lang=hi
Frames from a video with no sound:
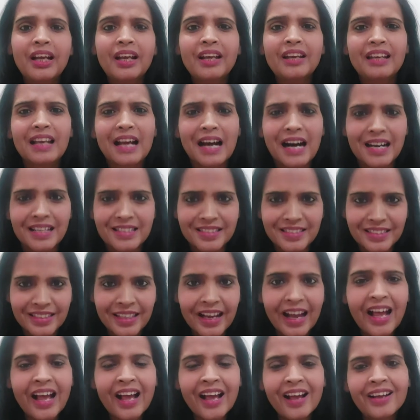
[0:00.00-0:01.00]

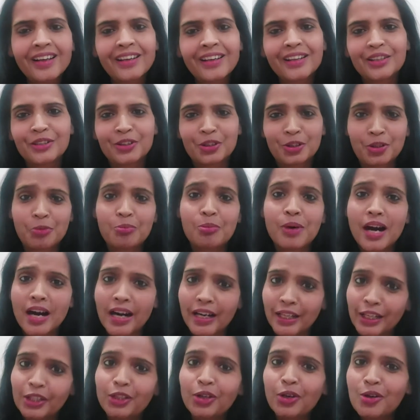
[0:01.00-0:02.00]
नाजिया
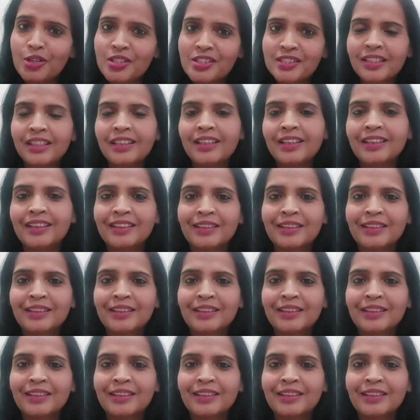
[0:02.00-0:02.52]
तुम्हारी दोस्त है